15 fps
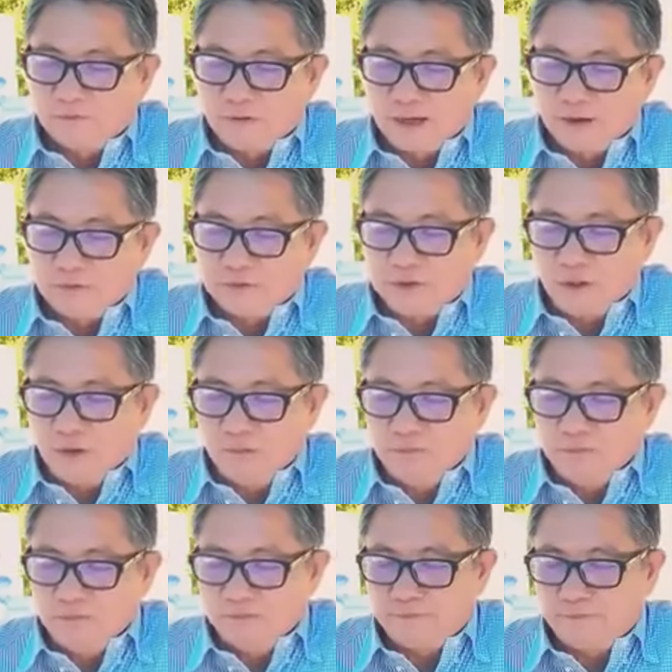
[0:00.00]
vào chốn
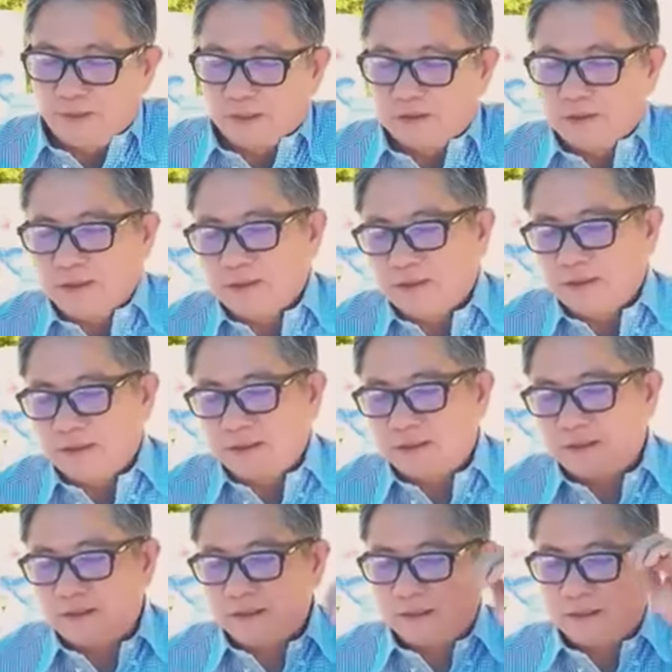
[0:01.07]
phật đường
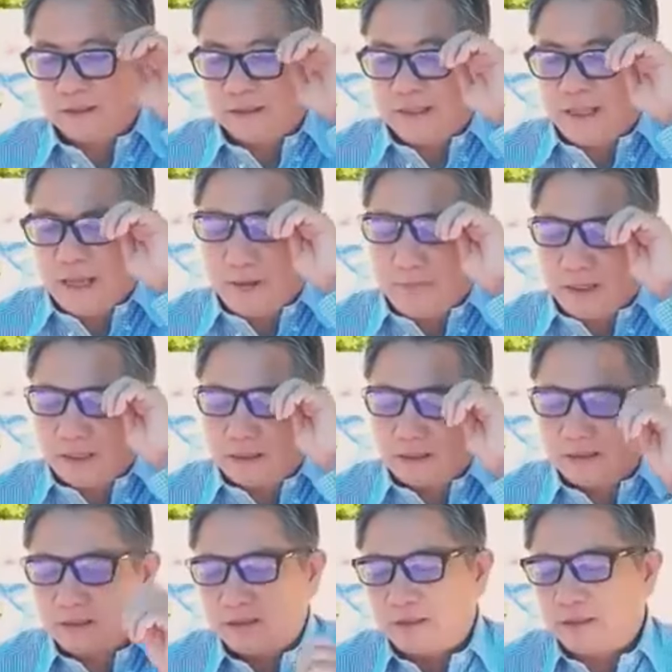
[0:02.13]
giả bậc
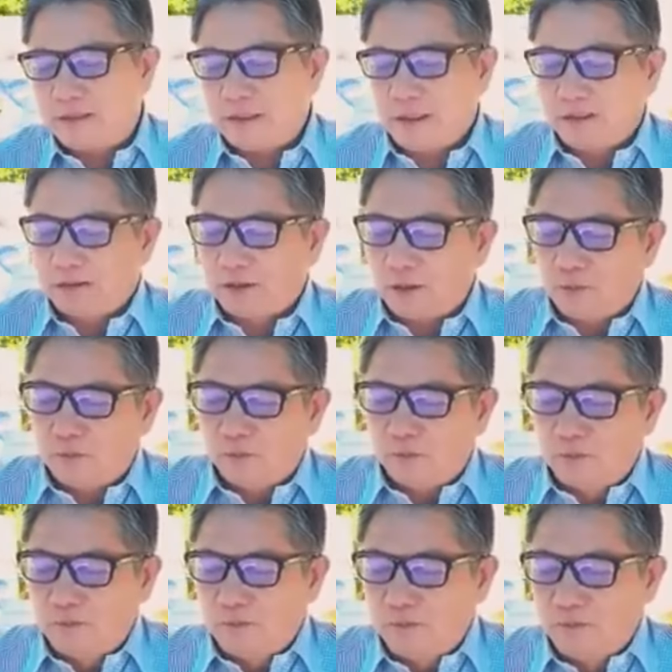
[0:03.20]
chân tu
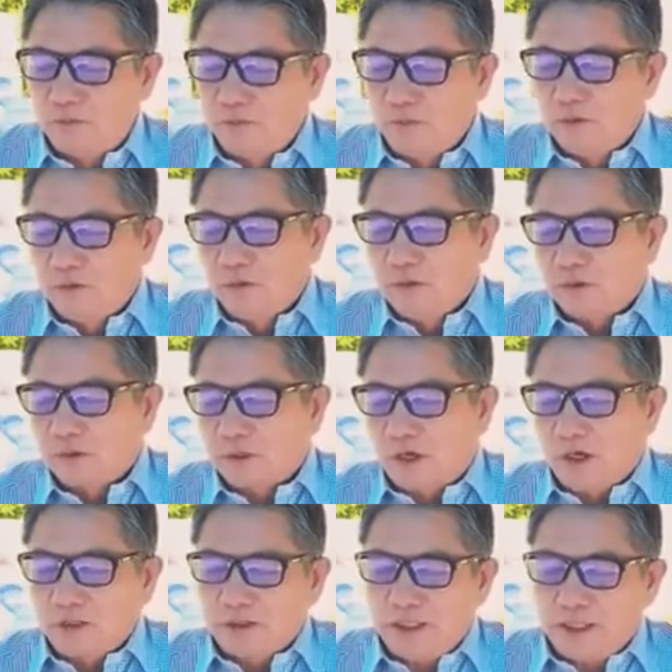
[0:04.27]

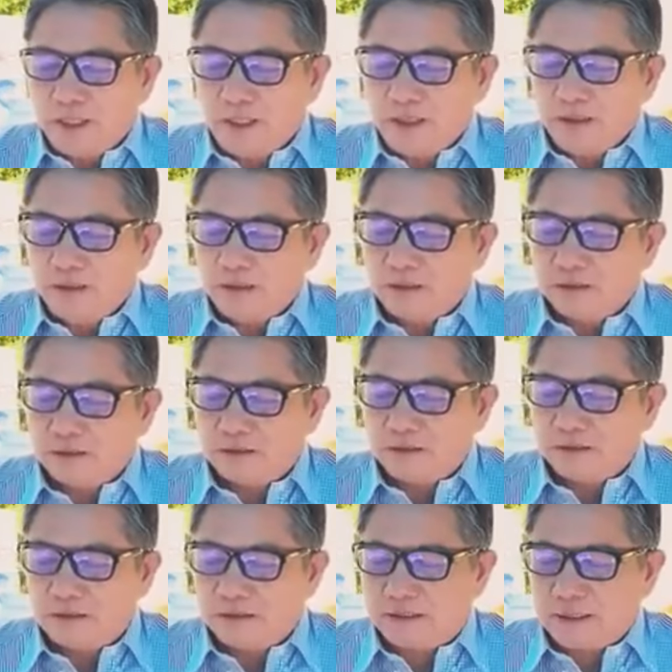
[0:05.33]
con thiên
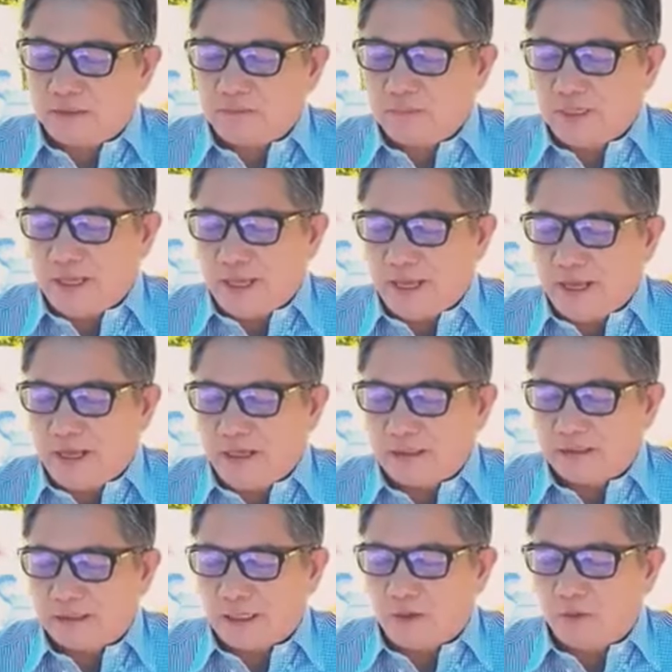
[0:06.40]
trong dạ
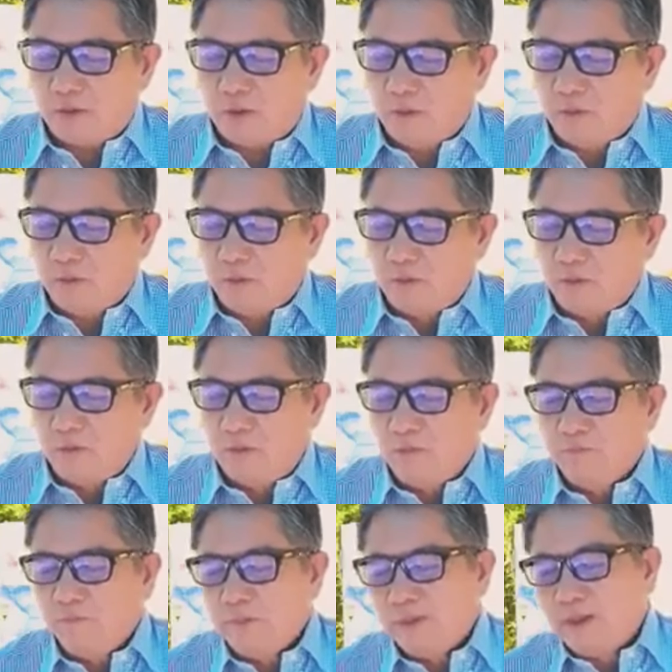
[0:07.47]
sầu u
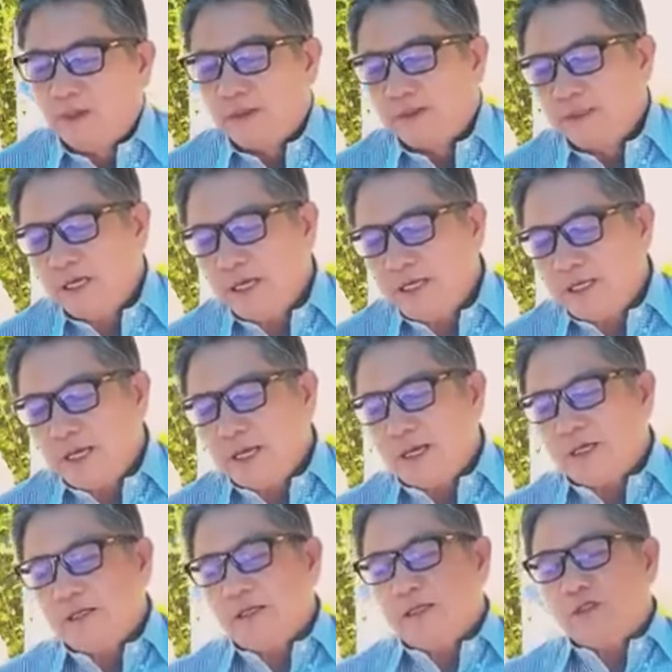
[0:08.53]
thế
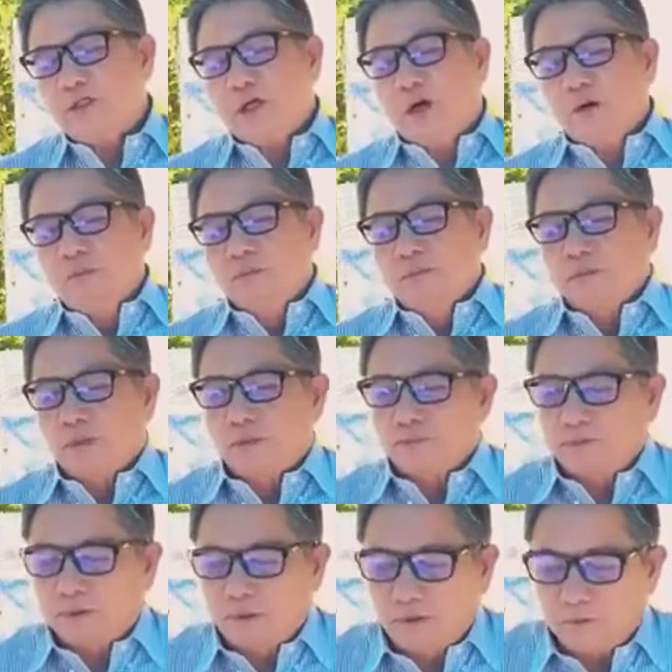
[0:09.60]
gian như chốn
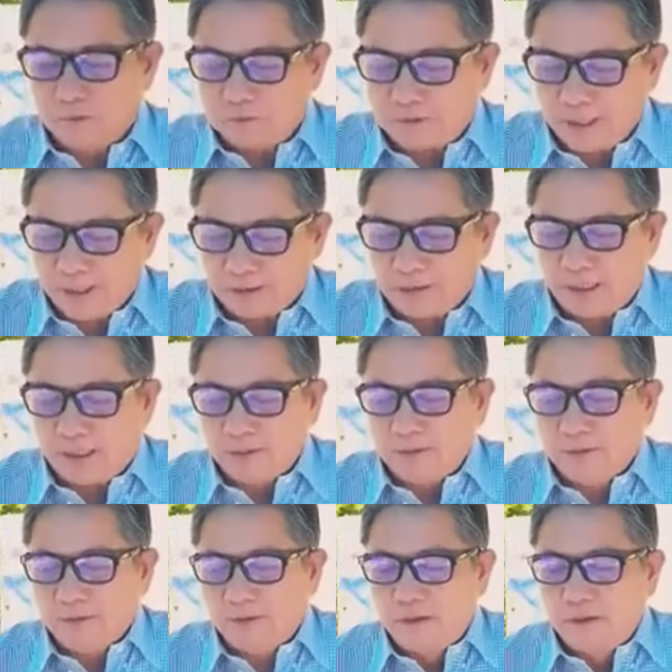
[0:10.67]
ngục tù sát thân